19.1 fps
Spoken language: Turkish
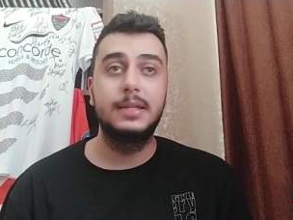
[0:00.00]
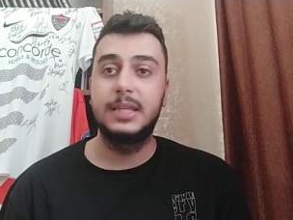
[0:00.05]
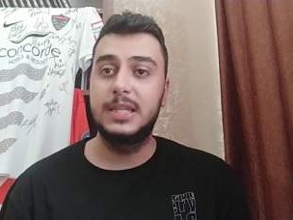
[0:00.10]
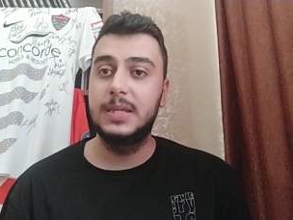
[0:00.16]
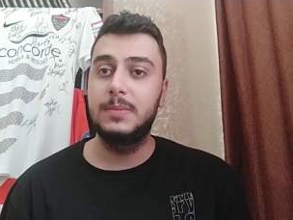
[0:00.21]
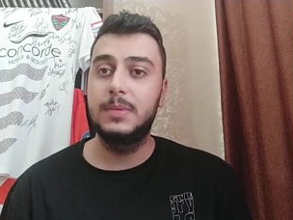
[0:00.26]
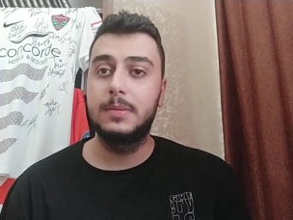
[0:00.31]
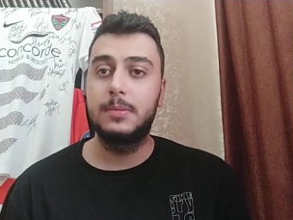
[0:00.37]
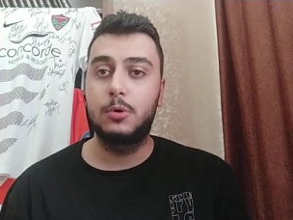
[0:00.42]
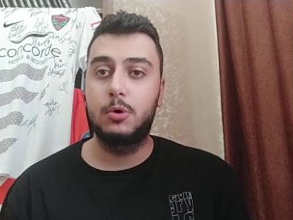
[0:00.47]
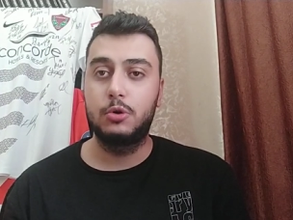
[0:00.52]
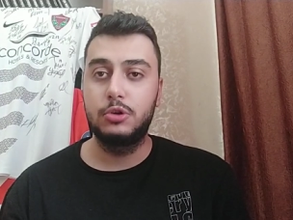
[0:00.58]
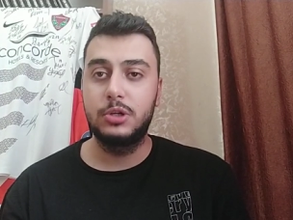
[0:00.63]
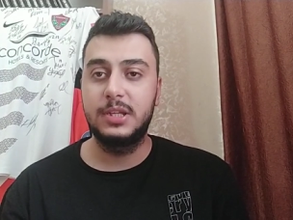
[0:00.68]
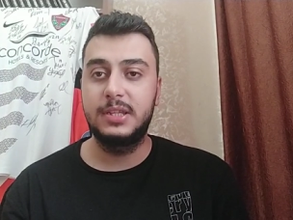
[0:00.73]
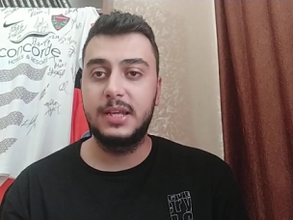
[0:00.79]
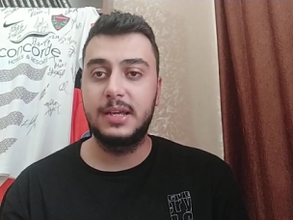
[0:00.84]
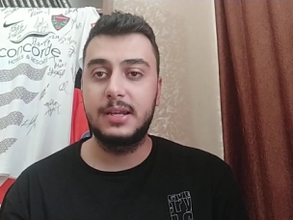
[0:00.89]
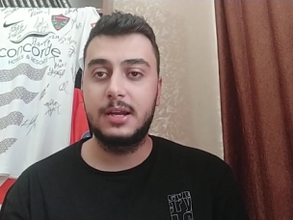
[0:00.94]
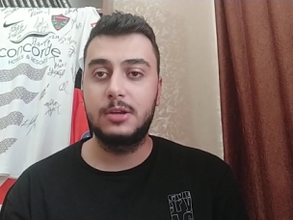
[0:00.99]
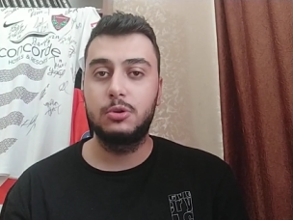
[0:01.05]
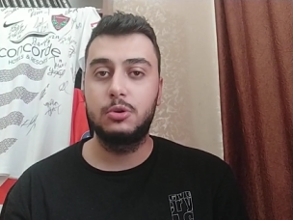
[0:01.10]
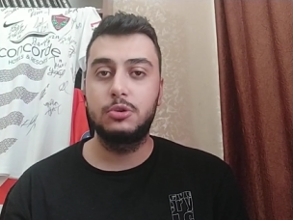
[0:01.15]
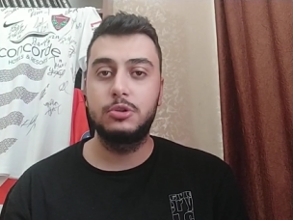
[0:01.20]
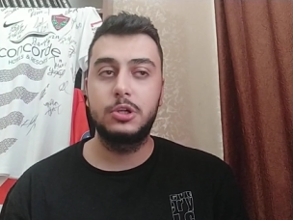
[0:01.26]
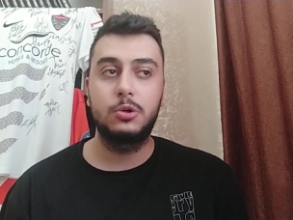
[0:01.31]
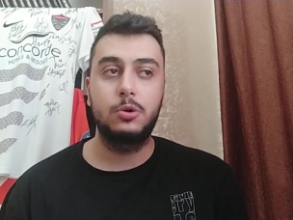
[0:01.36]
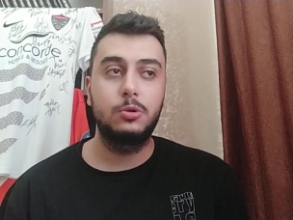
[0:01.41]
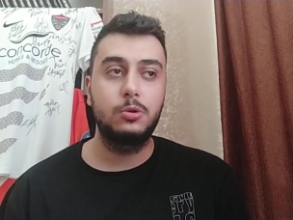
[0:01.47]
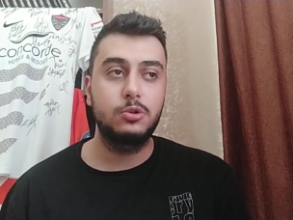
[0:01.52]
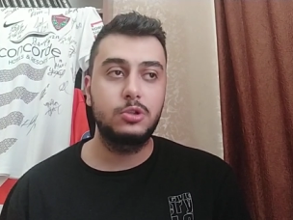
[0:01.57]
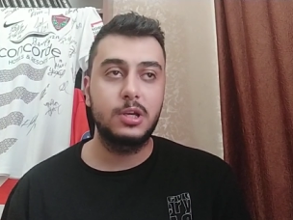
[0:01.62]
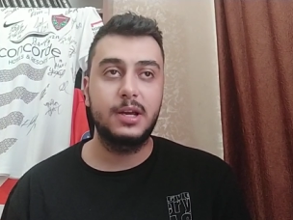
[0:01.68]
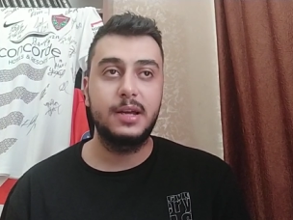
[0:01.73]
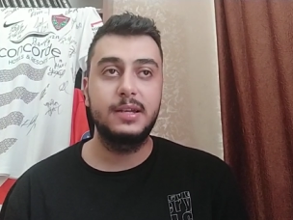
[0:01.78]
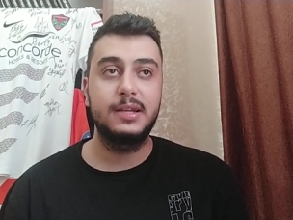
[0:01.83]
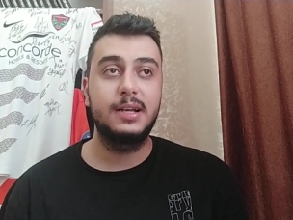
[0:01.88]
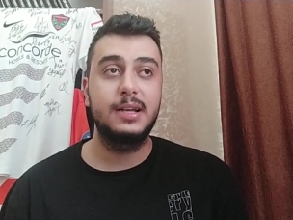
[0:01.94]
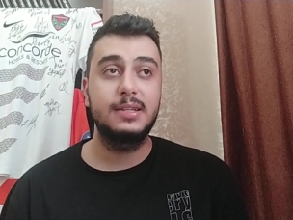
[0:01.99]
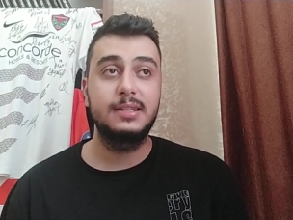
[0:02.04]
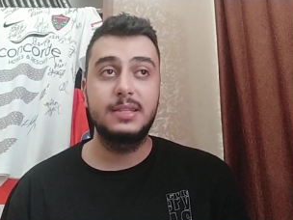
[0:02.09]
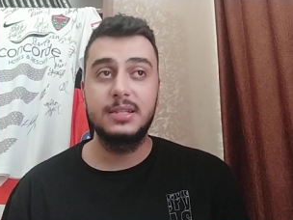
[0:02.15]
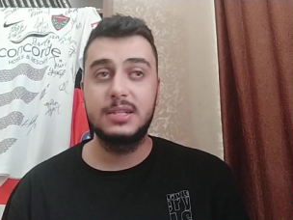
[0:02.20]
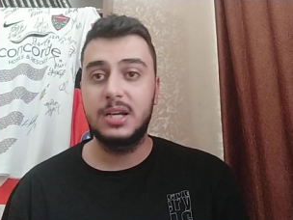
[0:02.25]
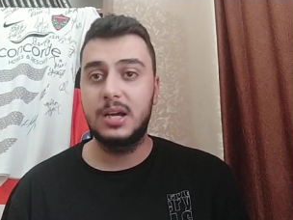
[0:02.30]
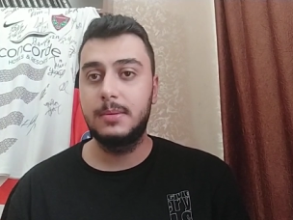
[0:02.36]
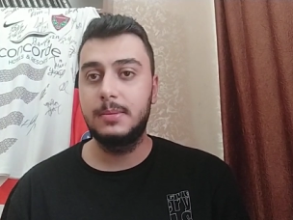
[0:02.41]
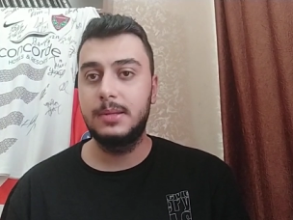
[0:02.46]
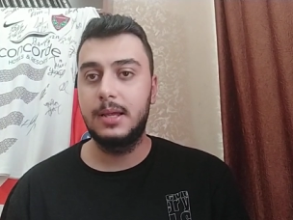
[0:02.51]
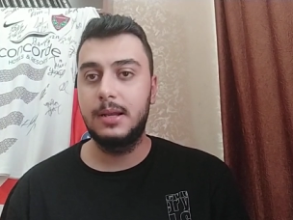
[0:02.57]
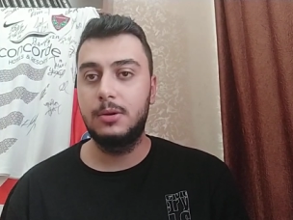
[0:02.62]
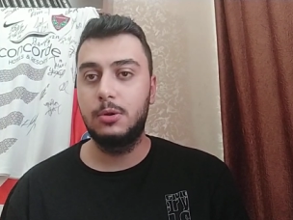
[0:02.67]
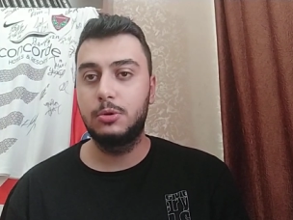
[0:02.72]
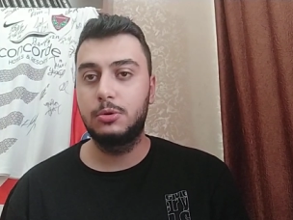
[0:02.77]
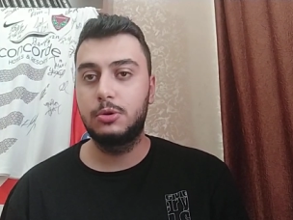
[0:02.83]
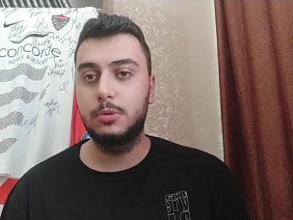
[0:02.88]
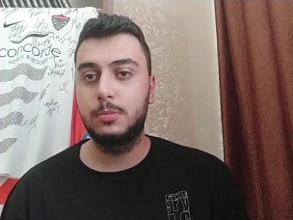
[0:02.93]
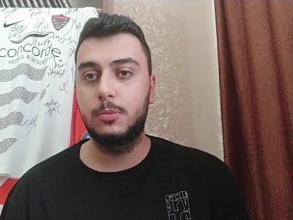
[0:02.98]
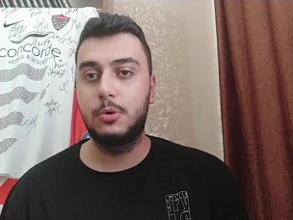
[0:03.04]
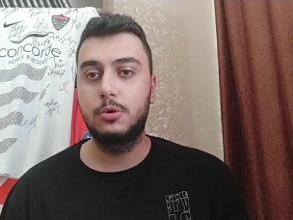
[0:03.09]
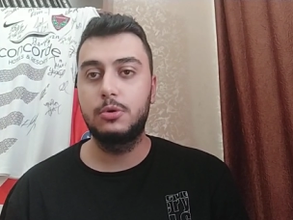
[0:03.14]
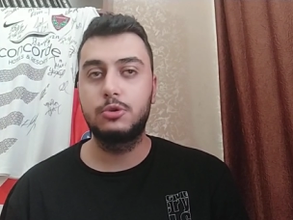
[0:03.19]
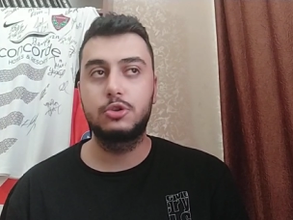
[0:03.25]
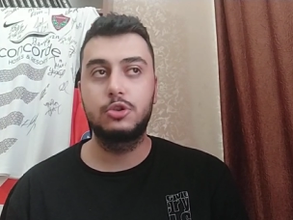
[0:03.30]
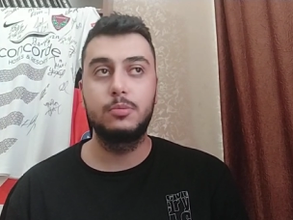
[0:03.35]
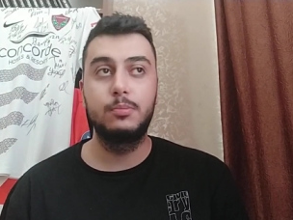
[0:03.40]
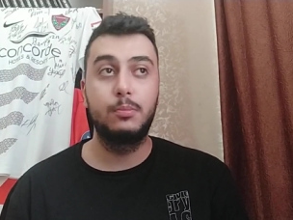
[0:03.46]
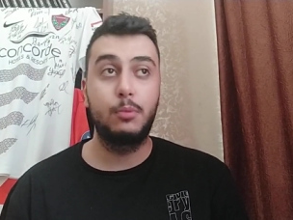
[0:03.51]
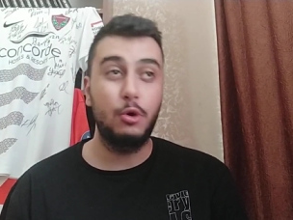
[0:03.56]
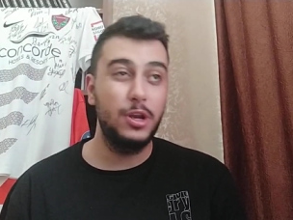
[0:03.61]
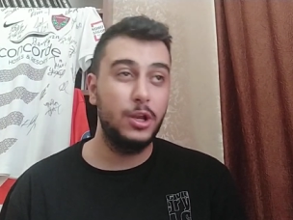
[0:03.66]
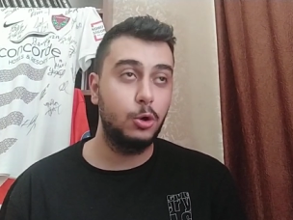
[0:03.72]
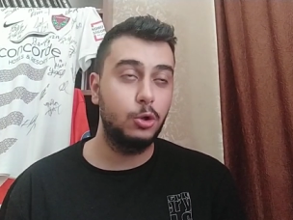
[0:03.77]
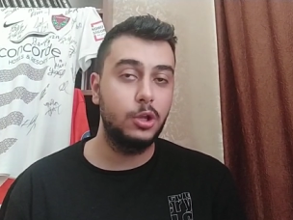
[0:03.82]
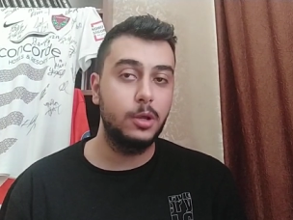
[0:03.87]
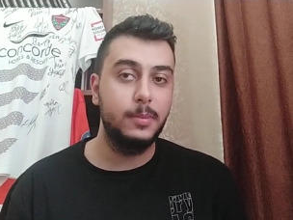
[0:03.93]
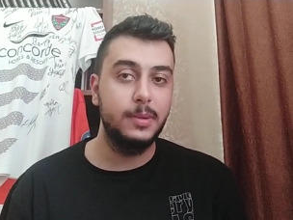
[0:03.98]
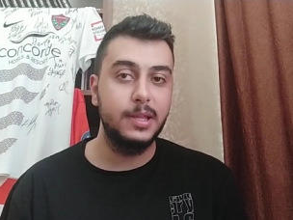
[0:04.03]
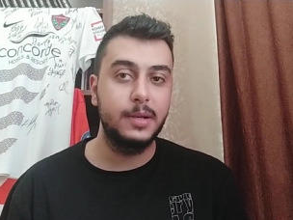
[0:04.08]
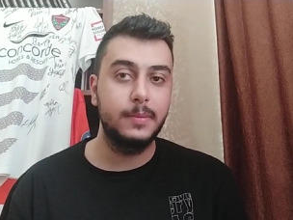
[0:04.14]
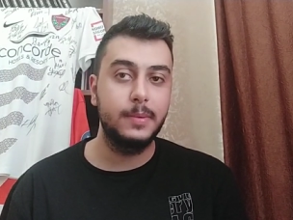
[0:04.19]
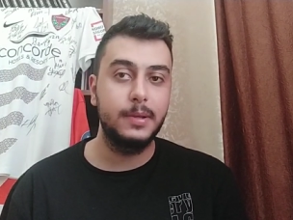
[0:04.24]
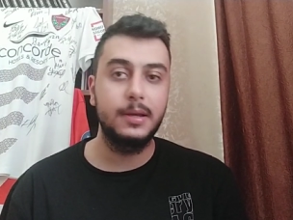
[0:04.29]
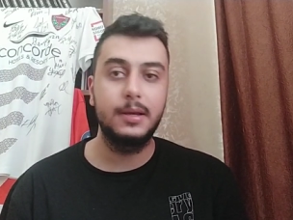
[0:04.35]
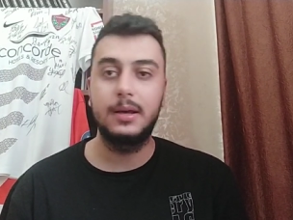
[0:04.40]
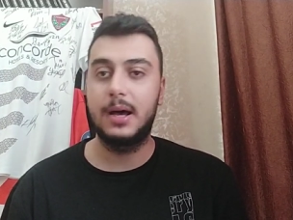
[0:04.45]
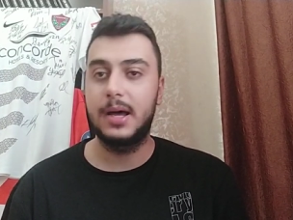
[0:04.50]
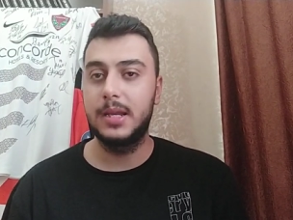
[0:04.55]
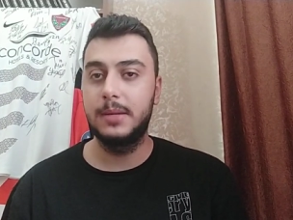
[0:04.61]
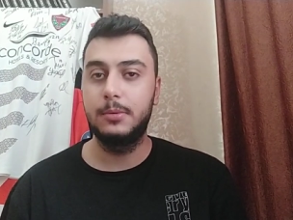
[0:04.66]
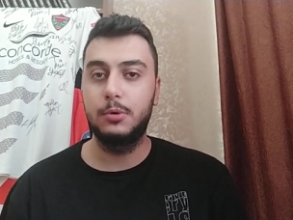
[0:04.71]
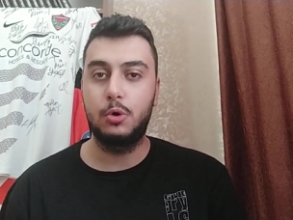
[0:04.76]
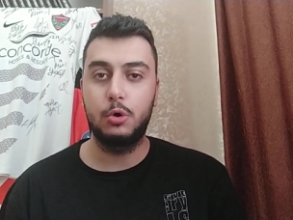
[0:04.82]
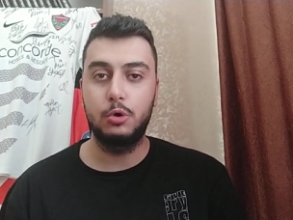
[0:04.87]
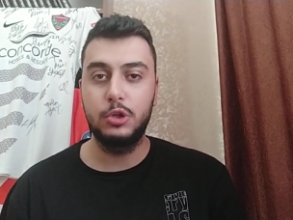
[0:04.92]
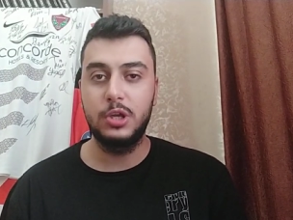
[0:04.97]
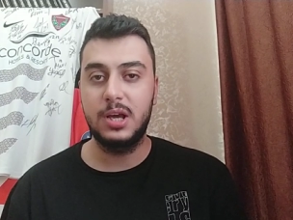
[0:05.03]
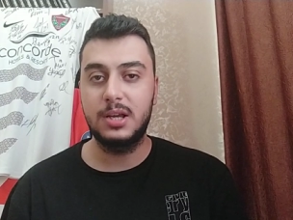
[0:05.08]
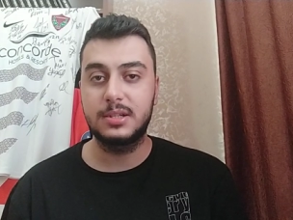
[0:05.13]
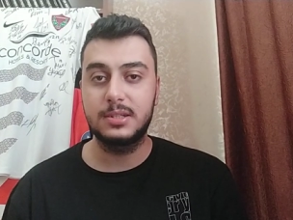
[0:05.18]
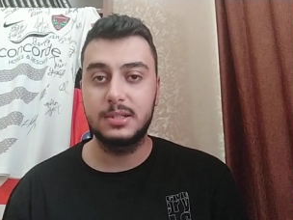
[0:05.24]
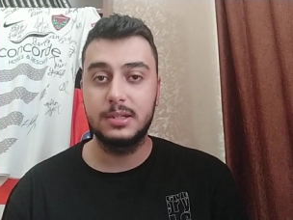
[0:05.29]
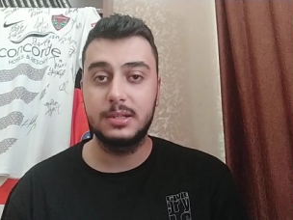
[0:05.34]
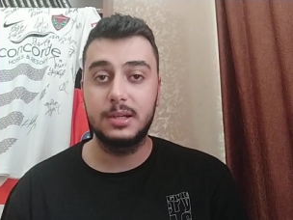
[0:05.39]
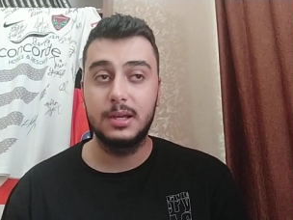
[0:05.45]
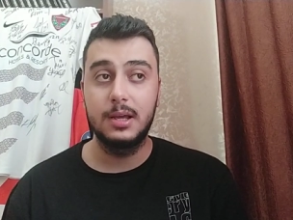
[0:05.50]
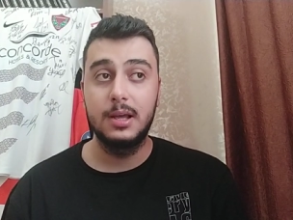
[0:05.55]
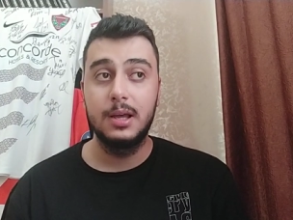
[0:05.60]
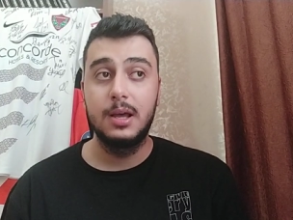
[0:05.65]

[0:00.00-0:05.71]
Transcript: dediğim gibi konuya tekrar dönecek olursak hani gazeteci abilerle oturup konuştum. Bone olabilir mi? Hani bir konuyu açtık.